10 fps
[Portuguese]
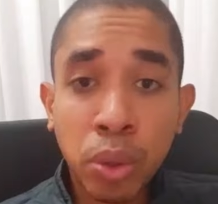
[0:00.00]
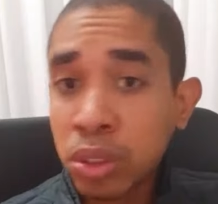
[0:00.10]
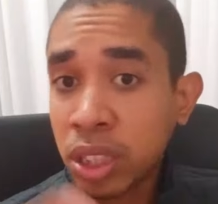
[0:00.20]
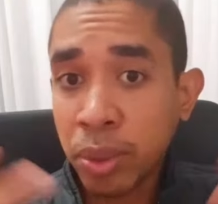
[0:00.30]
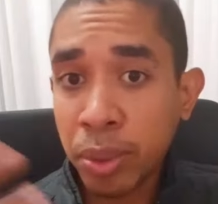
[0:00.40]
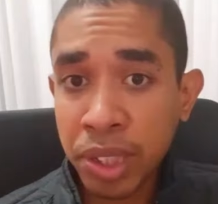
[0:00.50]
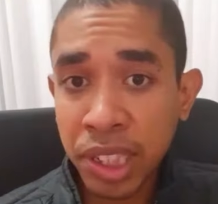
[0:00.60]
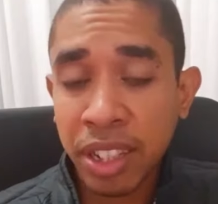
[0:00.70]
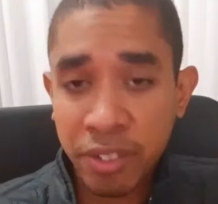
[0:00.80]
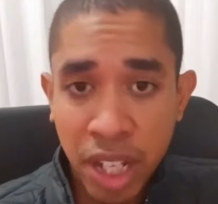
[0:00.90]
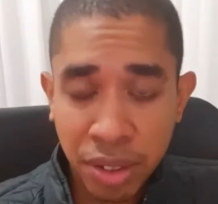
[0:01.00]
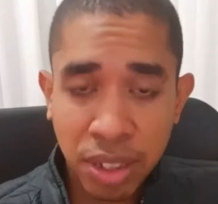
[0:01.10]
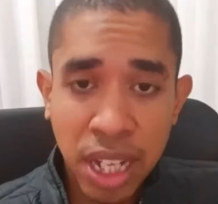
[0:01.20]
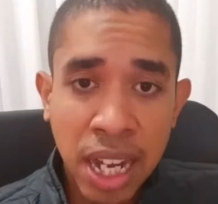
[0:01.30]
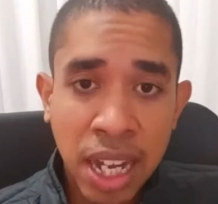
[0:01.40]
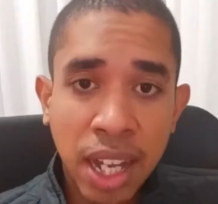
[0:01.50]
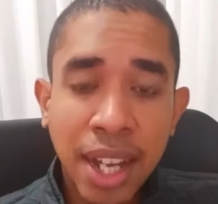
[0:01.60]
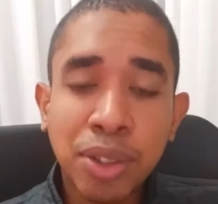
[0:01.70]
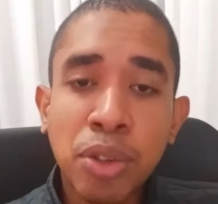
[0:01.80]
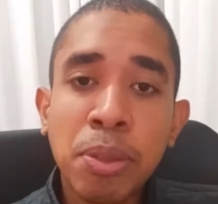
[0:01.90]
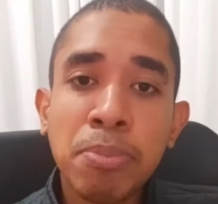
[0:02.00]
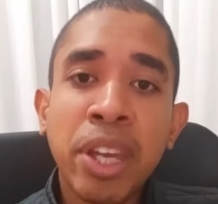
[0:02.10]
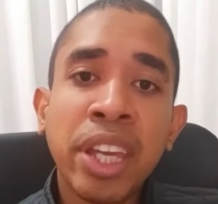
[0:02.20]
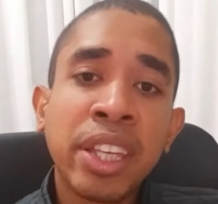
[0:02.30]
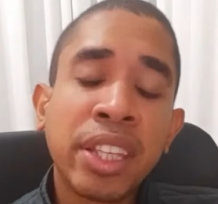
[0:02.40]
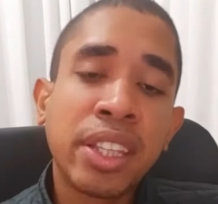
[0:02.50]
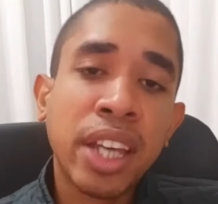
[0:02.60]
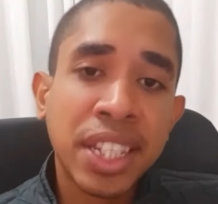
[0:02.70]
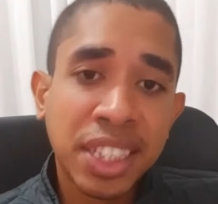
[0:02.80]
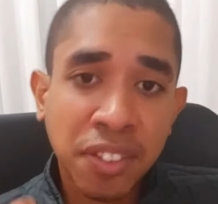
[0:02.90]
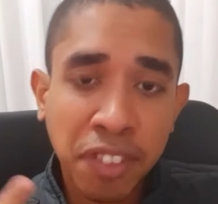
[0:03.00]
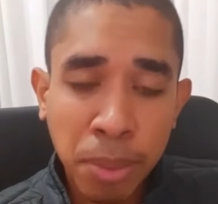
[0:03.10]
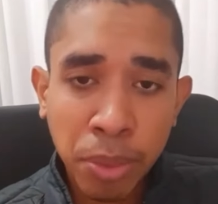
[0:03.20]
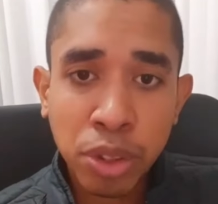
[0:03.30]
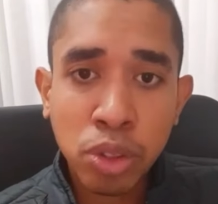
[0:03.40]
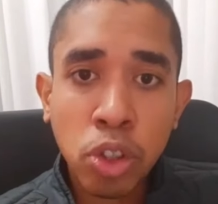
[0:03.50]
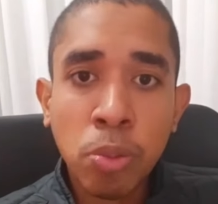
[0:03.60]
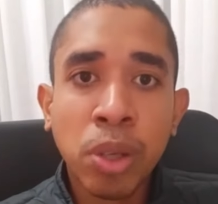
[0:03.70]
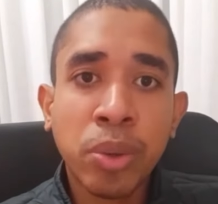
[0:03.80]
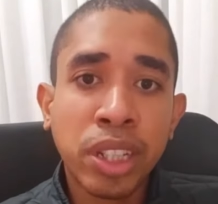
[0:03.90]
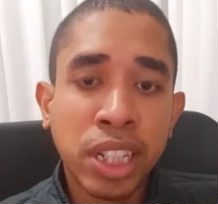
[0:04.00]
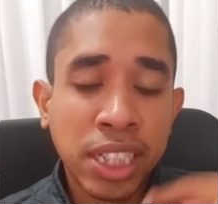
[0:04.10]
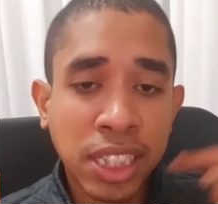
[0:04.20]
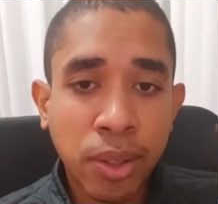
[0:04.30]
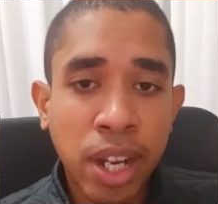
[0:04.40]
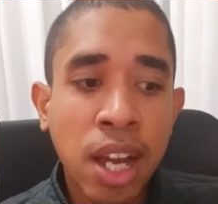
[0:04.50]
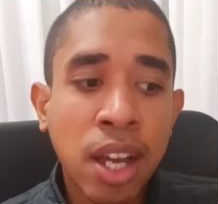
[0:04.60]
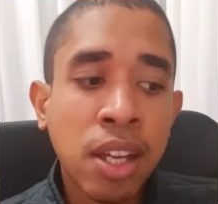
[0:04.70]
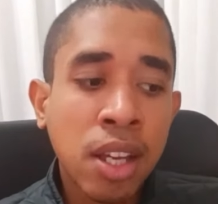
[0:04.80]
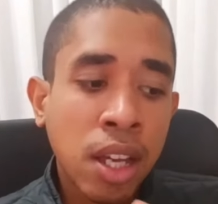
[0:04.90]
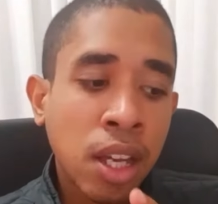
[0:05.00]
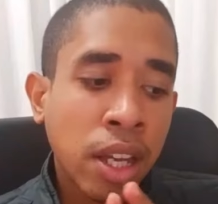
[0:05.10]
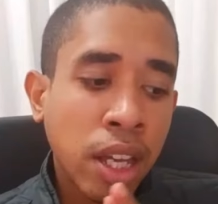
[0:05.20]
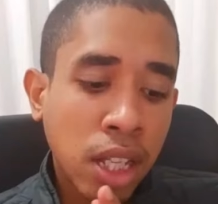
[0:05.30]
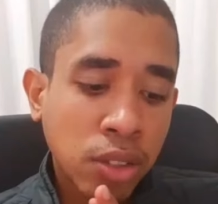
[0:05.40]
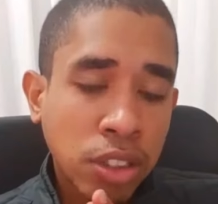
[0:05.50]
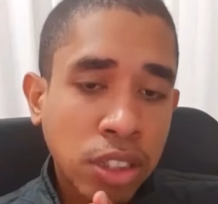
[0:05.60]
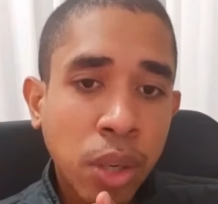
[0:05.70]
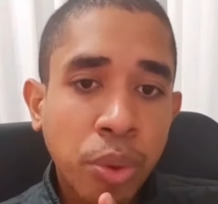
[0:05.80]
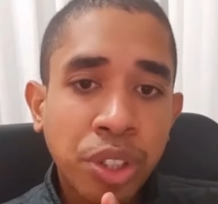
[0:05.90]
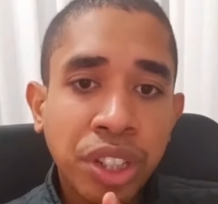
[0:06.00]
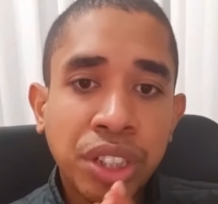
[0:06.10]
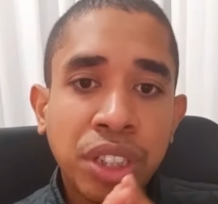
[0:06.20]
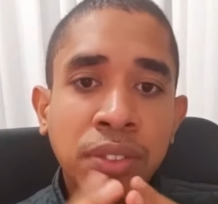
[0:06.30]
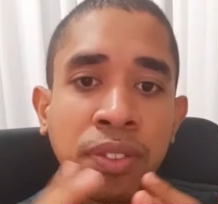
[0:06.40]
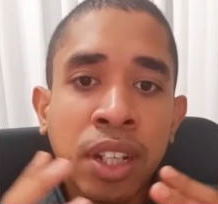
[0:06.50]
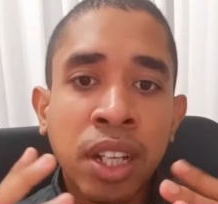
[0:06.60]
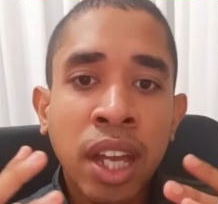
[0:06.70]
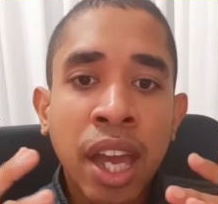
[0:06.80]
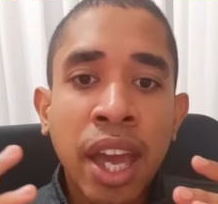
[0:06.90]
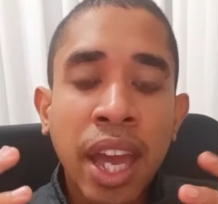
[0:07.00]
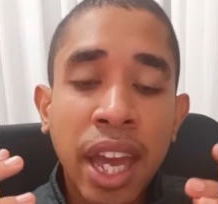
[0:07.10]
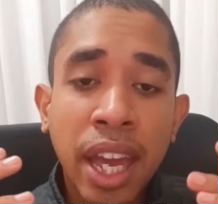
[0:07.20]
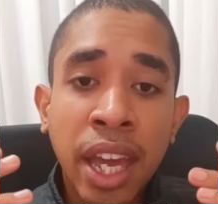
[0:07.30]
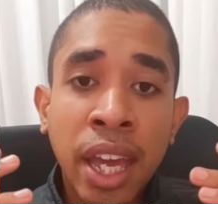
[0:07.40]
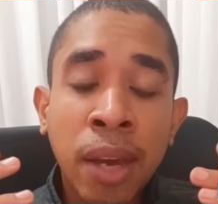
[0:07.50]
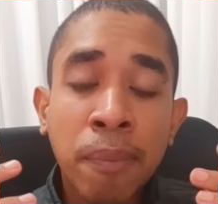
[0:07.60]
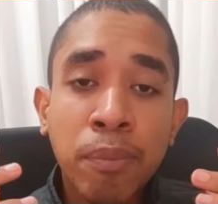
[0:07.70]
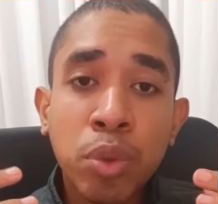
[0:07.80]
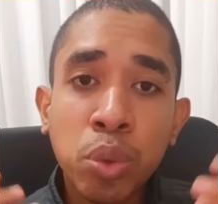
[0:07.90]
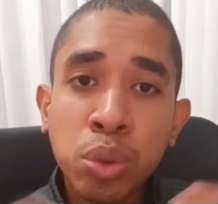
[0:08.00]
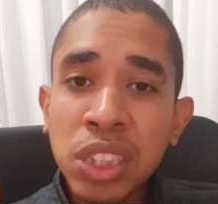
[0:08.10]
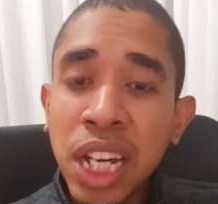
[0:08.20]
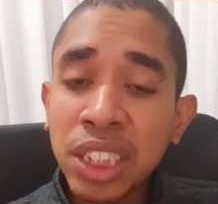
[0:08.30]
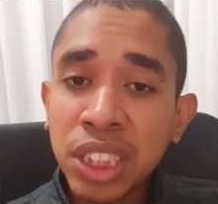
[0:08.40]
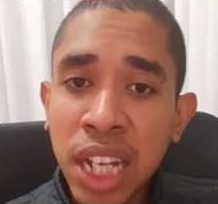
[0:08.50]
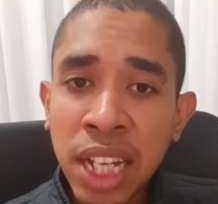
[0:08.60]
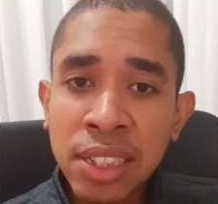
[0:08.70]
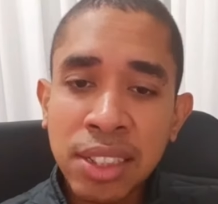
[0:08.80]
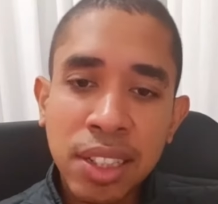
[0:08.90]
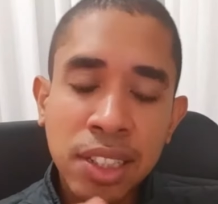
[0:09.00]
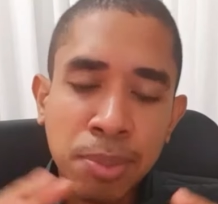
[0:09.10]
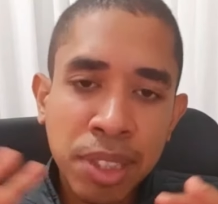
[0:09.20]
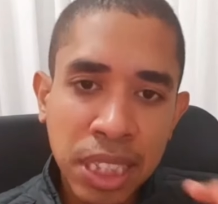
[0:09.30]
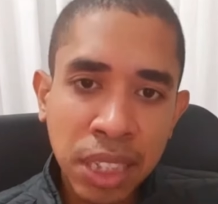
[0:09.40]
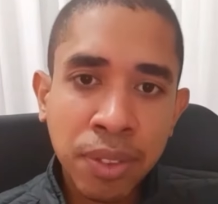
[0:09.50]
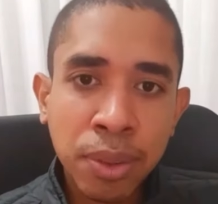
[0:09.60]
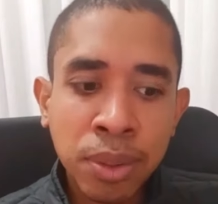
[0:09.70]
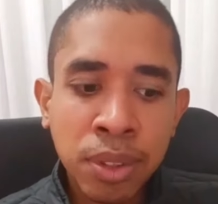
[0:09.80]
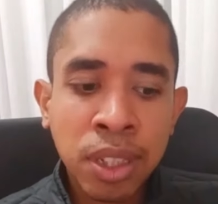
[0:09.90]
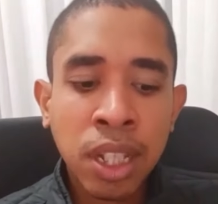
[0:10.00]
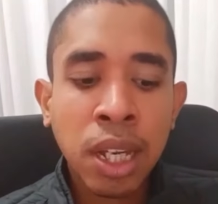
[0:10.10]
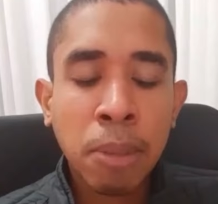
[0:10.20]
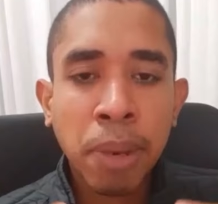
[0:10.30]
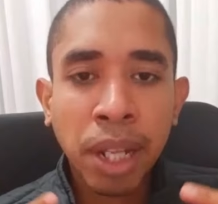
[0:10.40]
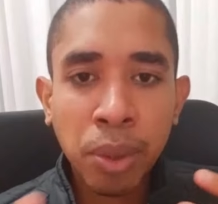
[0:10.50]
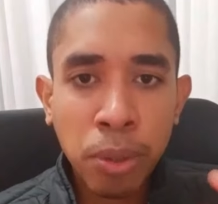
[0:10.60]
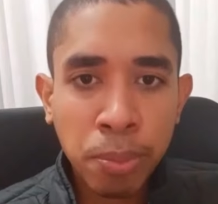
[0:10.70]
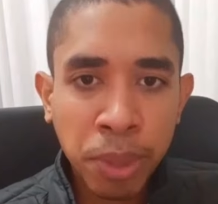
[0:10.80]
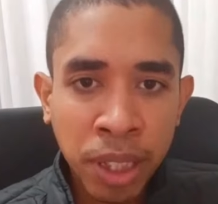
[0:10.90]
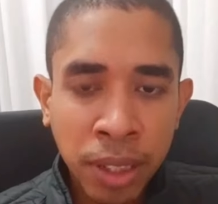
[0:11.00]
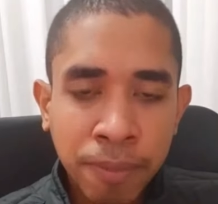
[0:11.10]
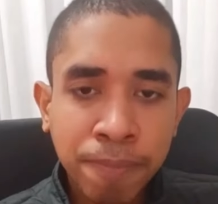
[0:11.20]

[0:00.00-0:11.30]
Outra coisa que vai ajudar a dormir bem, a é desinflamar o estômago e a restaurar a sua saúde digestiva é usar chás específicos para dormir.